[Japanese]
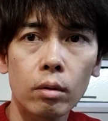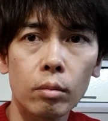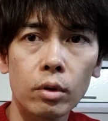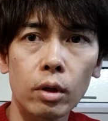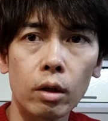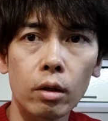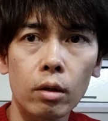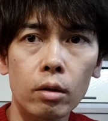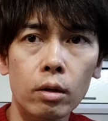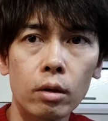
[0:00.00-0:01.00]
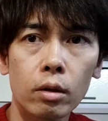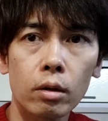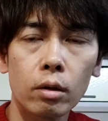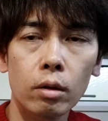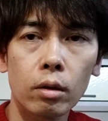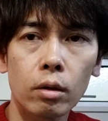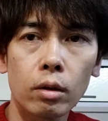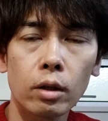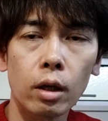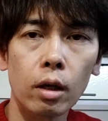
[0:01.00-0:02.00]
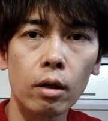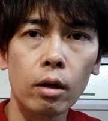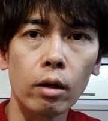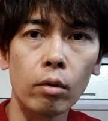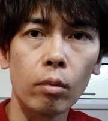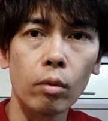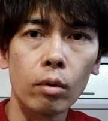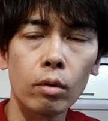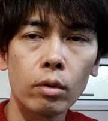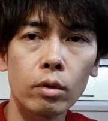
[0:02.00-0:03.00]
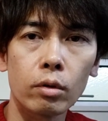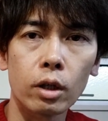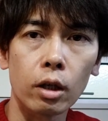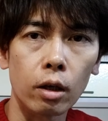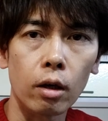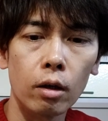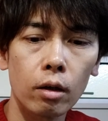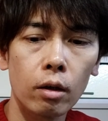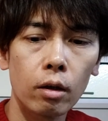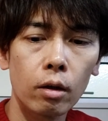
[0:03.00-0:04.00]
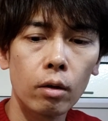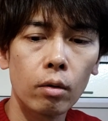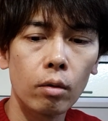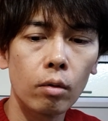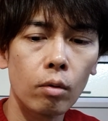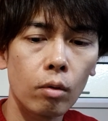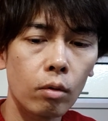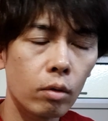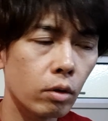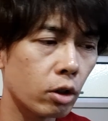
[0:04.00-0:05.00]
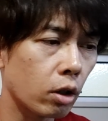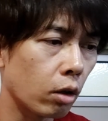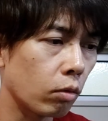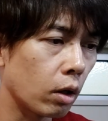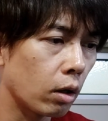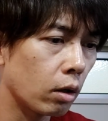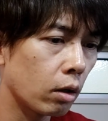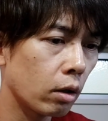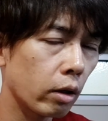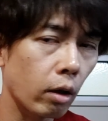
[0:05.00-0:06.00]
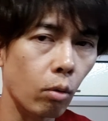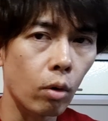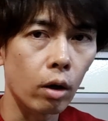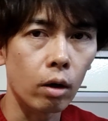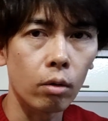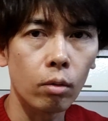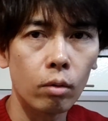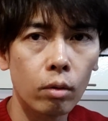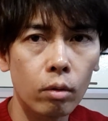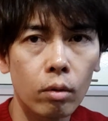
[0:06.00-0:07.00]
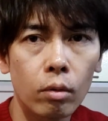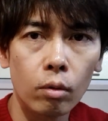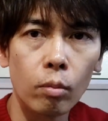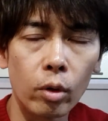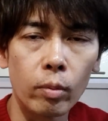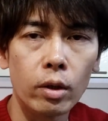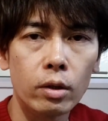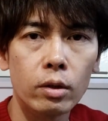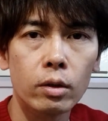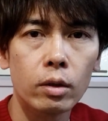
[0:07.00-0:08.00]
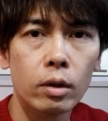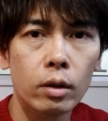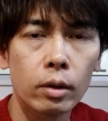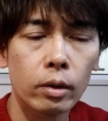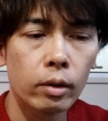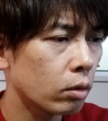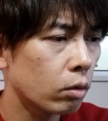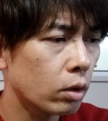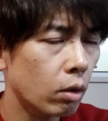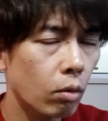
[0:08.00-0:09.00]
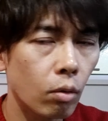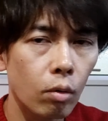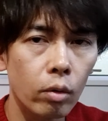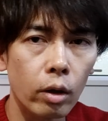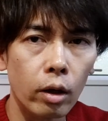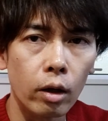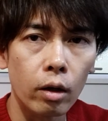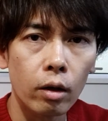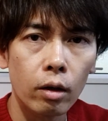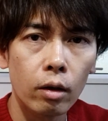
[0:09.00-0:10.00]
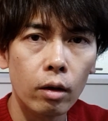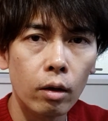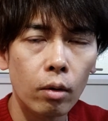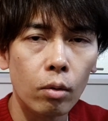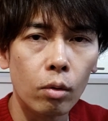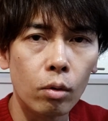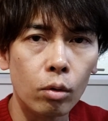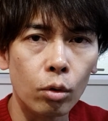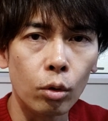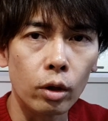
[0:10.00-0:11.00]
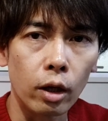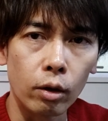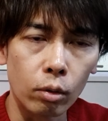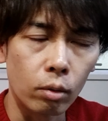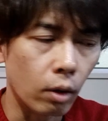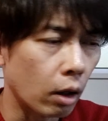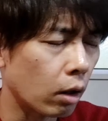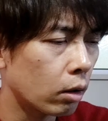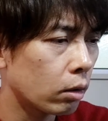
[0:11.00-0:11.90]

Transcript: 見づらいかな三角形の作り方を次回はやろうかなと思います操作方法でこういうことどうやってやるのとか